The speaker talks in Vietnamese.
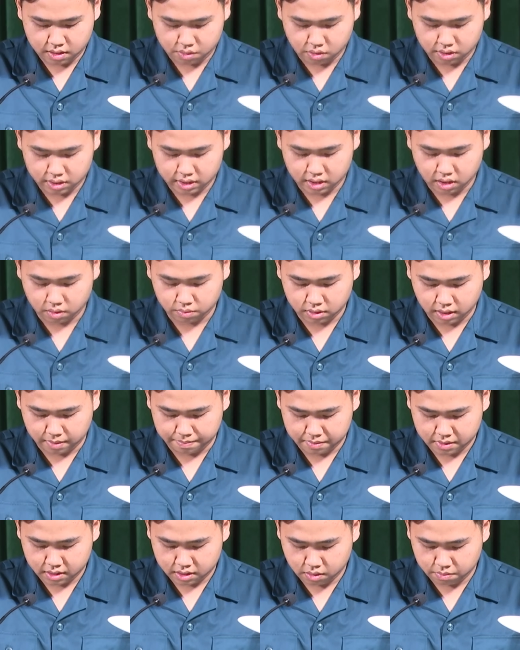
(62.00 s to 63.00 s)
đều bày tỏ
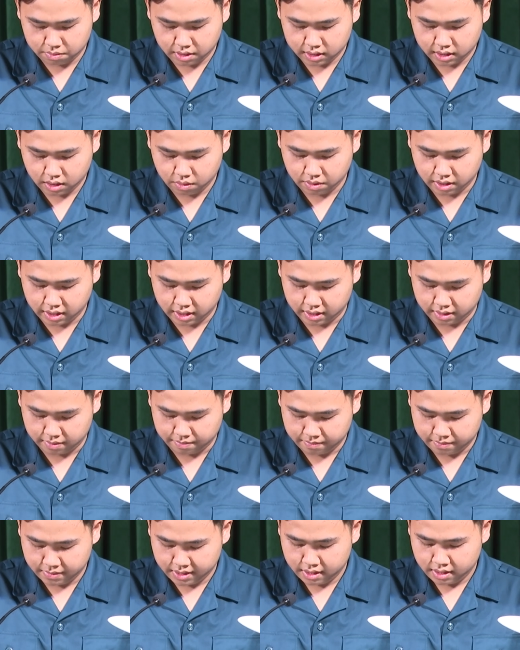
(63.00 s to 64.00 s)
niềm tự hào, vinh
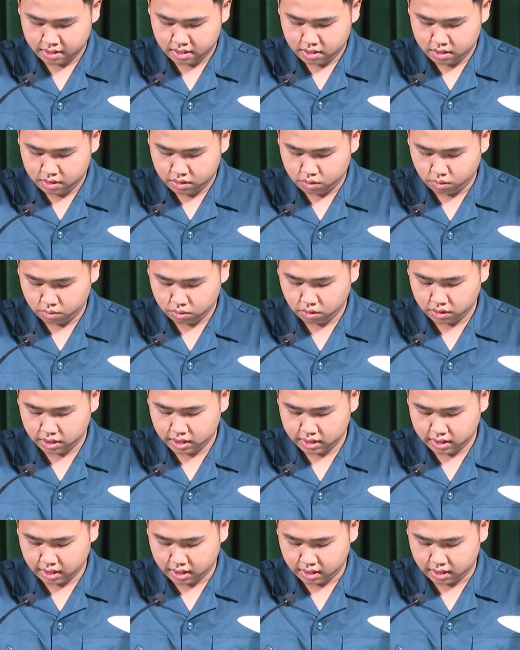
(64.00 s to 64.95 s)
dự, đồng thời hứa